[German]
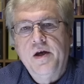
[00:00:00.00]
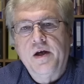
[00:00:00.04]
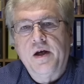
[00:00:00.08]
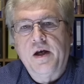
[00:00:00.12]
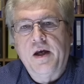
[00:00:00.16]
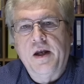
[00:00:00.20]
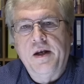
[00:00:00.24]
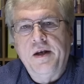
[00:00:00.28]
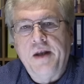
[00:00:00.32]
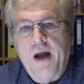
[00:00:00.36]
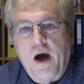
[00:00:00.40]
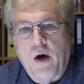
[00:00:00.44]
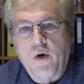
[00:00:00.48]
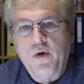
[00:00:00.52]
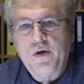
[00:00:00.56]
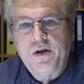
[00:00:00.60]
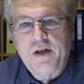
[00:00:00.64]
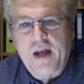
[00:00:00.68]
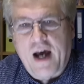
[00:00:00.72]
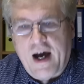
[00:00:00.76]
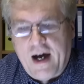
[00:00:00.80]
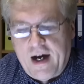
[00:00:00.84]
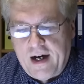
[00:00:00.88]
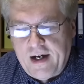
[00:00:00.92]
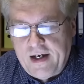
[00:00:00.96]
Genau
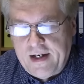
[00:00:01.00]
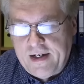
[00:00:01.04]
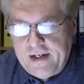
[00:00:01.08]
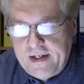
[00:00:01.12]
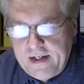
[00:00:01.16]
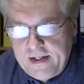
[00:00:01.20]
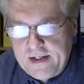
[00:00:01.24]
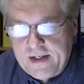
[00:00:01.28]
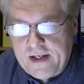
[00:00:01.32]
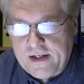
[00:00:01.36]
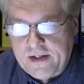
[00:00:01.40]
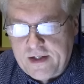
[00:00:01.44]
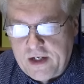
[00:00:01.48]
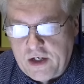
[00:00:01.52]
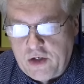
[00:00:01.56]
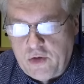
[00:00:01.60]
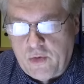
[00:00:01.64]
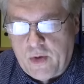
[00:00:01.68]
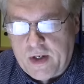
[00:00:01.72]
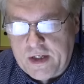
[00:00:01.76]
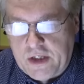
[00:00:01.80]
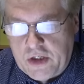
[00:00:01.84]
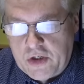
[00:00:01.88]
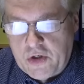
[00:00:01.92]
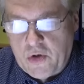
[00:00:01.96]
da in dieser
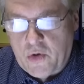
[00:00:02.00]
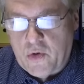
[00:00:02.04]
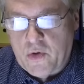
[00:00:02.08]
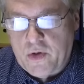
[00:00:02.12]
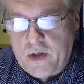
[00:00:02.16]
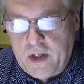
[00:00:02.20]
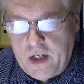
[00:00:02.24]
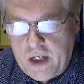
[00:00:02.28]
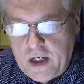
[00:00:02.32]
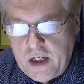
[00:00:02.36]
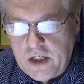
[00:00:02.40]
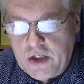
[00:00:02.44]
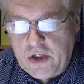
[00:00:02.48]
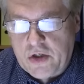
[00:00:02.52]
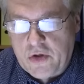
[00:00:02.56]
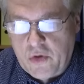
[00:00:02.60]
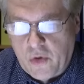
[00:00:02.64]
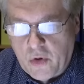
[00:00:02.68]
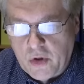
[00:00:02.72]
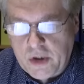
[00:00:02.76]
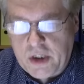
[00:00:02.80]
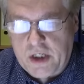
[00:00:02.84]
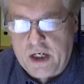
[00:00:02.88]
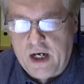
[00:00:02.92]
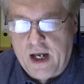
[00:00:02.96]
Situation ist
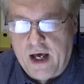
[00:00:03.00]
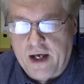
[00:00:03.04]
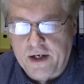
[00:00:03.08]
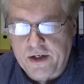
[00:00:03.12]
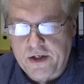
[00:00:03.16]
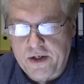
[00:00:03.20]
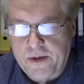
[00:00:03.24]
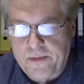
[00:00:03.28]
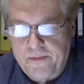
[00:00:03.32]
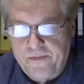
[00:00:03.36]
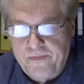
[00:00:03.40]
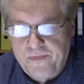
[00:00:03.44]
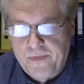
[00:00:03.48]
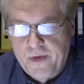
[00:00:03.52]
Russland.